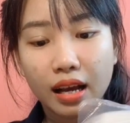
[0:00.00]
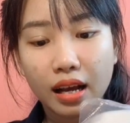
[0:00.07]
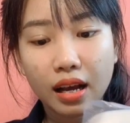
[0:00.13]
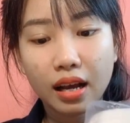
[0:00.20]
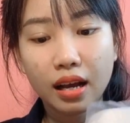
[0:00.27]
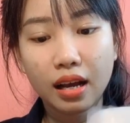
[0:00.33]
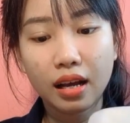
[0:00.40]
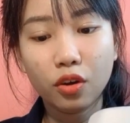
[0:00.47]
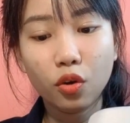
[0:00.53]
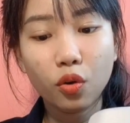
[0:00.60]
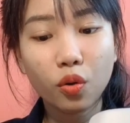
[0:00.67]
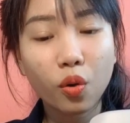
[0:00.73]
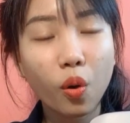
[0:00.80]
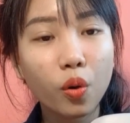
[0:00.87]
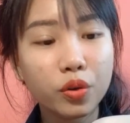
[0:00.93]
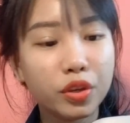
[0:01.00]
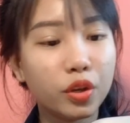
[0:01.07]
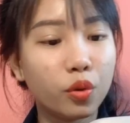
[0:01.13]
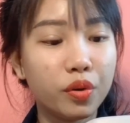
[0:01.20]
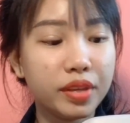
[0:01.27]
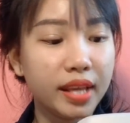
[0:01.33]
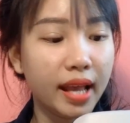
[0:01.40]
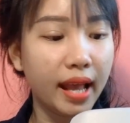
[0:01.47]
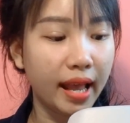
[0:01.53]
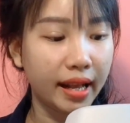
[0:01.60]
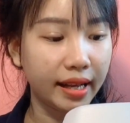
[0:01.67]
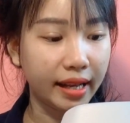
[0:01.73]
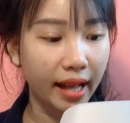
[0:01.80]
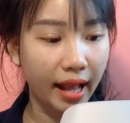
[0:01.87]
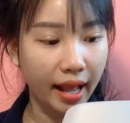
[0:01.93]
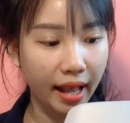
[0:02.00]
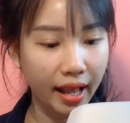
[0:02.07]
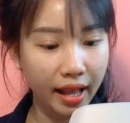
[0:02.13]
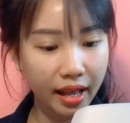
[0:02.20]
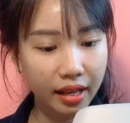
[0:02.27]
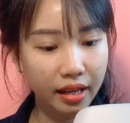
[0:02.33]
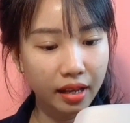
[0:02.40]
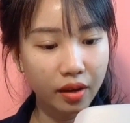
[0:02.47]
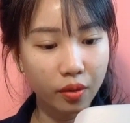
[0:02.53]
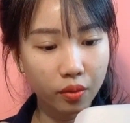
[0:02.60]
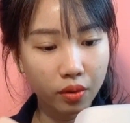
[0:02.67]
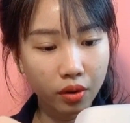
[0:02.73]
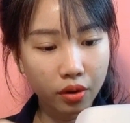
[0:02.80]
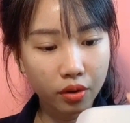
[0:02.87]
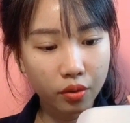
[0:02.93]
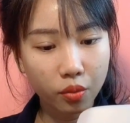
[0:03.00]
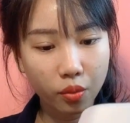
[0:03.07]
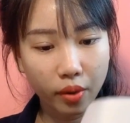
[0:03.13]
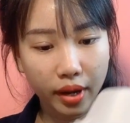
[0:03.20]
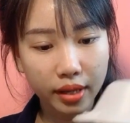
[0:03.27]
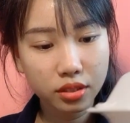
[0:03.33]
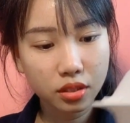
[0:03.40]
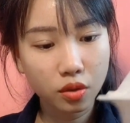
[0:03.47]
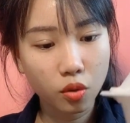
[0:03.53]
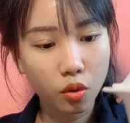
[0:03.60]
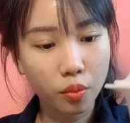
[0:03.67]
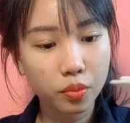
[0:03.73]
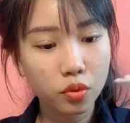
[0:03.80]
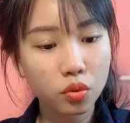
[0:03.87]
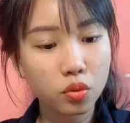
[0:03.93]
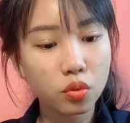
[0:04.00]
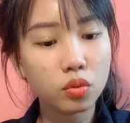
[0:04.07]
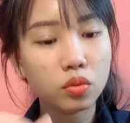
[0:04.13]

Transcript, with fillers: à, logo gì của nhà hàng cả. Wow, quá trời hộp luôn.